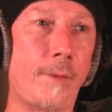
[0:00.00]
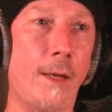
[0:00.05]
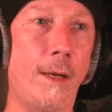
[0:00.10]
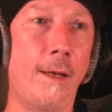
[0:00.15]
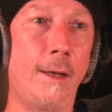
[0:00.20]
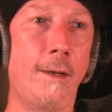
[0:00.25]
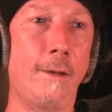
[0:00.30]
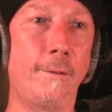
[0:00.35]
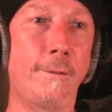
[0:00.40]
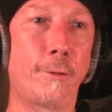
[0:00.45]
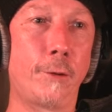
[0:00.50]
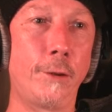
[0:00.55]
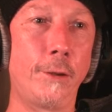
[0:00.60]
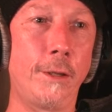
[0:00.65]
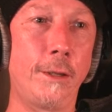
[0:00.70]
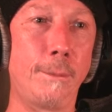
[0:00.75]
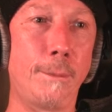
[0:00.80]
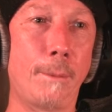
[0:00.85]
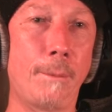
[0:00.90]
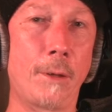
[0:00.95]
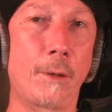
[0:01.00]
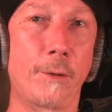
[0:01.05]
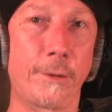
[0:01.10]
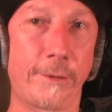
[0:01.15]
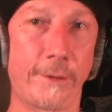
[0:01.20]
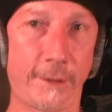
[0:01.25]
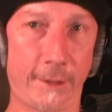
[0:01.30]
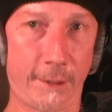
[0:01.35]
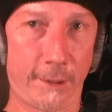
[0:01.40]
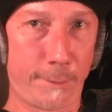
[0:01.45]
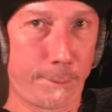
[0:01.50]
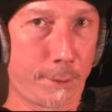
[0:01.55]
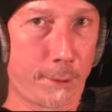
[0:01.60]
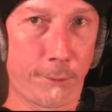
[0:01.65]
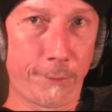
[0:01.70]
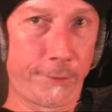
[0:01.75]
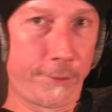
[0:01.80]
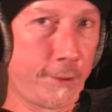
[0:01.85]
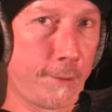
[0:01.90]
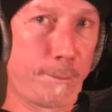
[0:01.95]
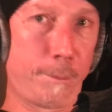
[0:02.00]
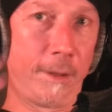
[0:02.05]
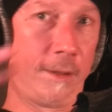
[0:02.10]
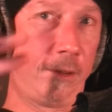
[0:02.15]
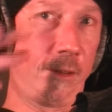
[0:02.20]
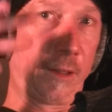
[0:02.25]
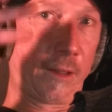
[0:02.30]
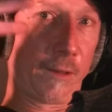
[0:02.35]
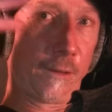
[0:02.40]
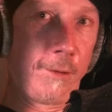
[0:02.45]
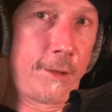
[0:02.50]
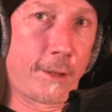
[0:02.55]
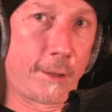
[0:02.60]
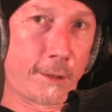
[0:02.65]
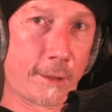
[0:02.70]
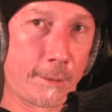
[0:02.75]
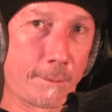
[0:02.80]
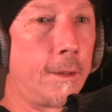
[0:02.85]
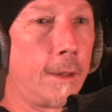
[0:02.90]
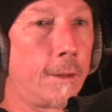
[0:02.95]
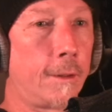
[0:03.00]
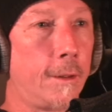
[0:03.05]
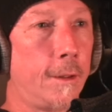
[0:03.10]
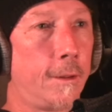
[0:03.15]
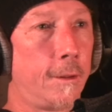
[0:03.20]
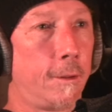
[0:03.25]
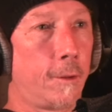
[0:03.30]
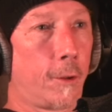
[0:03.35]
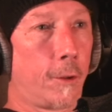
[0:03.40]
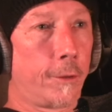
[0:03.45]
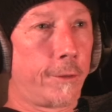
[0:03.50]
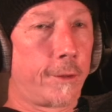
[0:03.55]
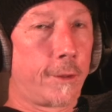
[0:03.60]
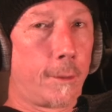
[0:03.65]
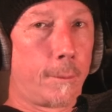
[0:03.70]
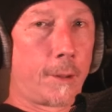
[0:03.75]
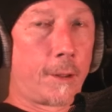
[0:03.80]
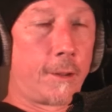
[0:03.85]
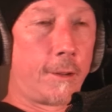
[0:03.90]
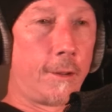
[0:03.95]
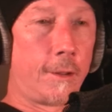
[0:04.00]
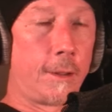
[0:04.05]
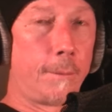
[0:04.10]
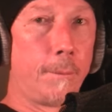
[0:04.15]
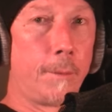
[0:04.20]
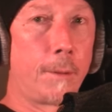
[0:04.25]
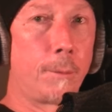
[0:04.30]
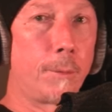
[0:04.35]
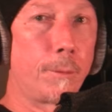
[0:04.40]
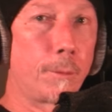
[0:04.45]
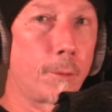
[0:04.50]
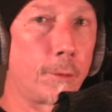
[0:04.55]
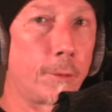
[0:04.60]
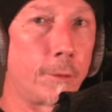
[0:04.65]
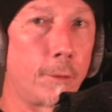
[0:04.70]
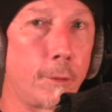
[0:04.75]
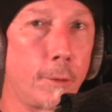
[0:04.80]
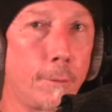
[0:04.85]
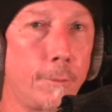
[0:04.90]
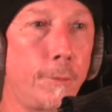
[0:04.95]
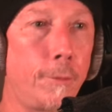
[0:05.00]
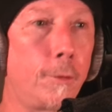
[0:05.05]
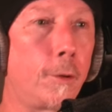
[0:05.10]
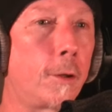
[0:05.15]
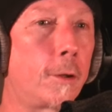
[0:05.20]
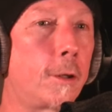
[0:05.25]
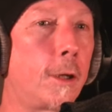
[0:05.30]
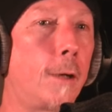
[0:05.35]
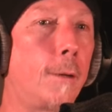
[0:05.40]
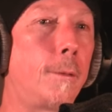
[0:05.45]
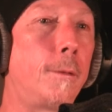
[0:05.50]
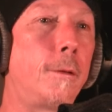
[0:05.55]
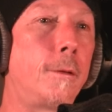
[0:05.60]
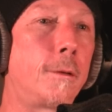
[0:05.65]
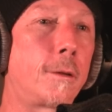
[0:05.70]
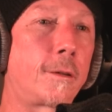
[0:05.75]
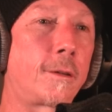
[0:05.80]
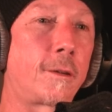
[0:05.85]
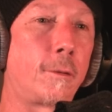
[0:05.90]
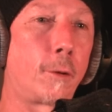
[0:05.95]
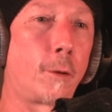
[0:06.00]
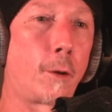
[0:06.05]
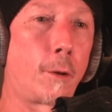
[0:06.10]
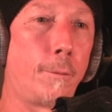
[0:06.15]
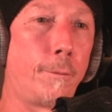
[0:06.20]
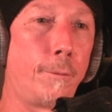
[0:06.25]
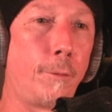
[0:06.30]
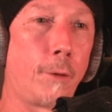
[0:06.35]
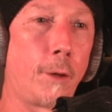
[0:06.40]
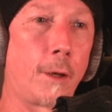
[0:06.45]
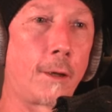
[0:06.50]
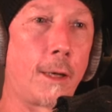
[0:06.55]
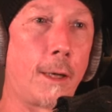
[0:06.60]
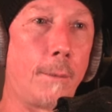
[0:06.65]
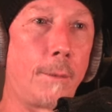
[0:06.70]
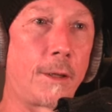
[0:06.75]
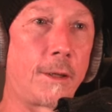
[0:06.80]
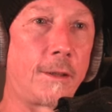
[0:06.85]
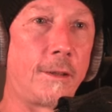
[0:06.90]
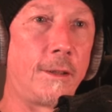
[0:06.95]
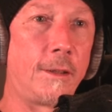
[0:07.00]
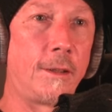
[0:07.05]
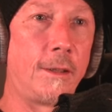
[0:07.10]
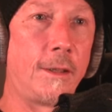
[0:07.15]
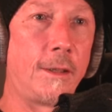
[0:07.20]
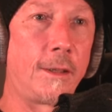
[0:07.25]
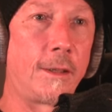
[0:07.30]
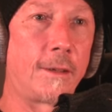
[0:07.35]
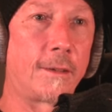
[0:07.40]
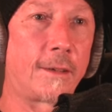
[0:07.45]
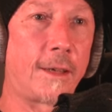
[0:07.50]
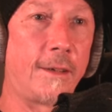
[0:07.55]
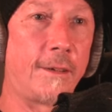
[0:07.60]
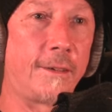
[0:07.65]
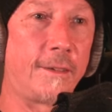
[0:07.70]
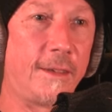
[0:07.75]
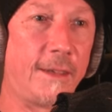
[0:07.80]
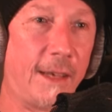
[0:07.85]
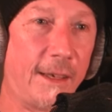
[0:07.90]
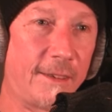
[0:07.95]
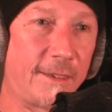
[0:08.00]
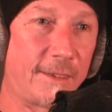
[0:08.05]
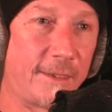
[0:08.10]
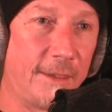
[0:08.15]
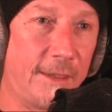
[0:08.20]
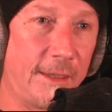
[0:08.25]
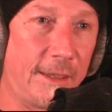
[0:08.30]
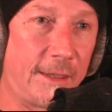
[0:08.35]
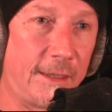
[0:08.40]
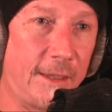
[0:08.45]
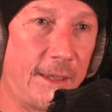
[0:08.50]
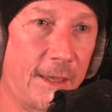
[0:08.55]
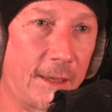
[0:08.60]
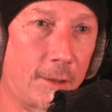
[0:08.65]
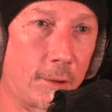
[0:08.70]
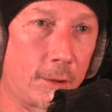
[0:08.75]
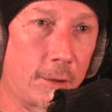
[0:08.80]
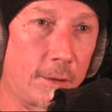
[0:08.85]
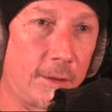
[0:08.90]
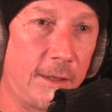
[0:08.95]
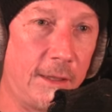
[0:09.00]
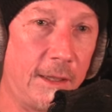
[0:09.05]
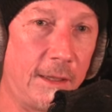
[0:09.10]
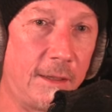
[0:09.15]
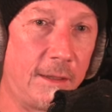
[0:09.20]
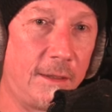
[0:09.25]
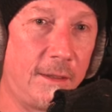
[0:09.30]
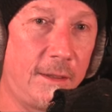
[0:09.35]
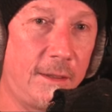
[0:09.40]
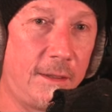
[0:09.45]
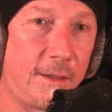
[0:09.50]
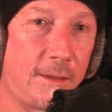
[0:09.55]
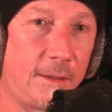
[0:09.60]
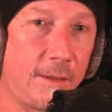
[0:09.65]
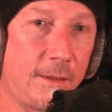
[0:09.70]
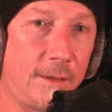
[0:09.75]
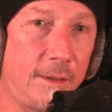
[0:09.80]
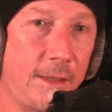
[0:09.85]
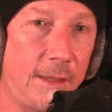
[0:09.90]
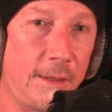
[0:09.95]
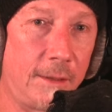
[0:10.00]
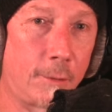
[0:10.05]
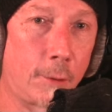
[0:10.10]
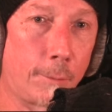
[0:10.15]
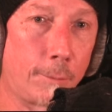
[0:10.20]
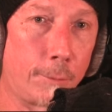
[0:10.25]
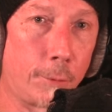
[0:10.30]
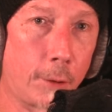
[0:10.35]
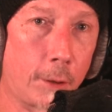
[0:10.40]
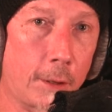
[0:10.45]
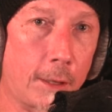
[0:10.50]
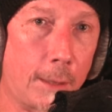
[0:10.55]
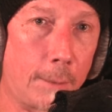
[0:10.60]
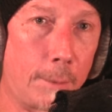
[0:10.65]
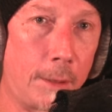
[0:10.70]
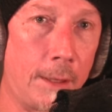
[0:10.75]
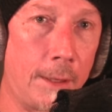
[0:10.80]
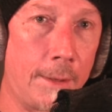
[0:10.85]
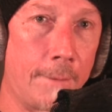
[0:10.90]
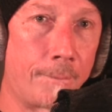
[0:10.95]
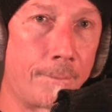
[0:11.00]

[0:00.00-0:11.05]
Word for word: äh, Freunde, ich mach mal kurz eine kleine Pause, bin jetzt wieder da. Na denn, Hossa, meine Lieben, ich muss mal kurz den Kopfhörerkabel, das Kopfhörerkabel richtig legen. Es heißt das, nicht der, die, den Kopfhörerkabel.